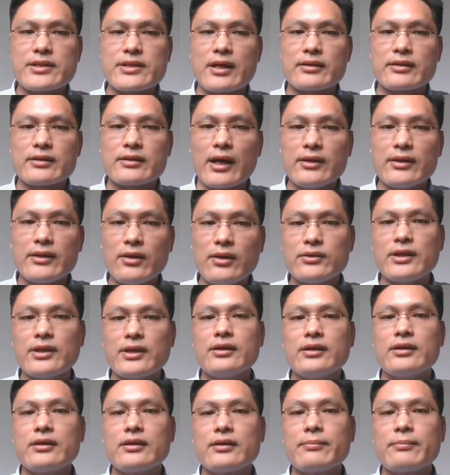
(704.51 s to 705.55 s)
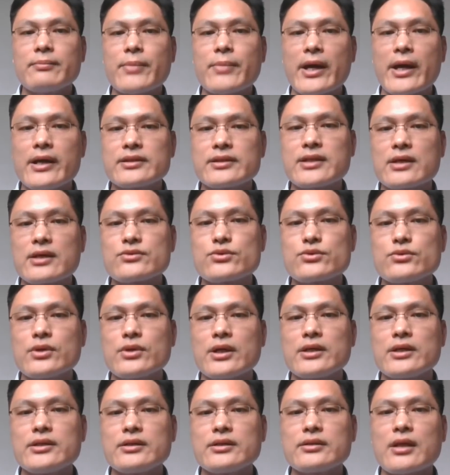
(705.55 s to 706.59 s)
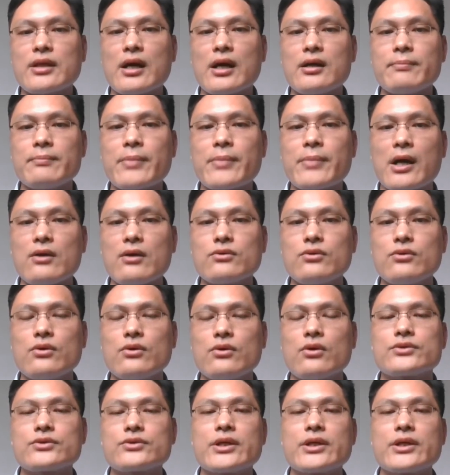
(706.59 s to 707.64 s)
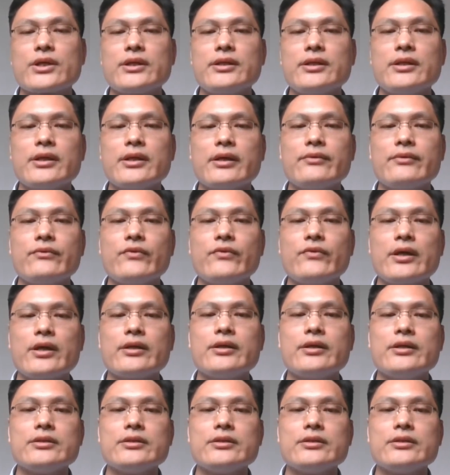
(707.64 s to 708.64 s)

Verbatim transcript: 随着人机的融合，自由意志还会不会存在呢？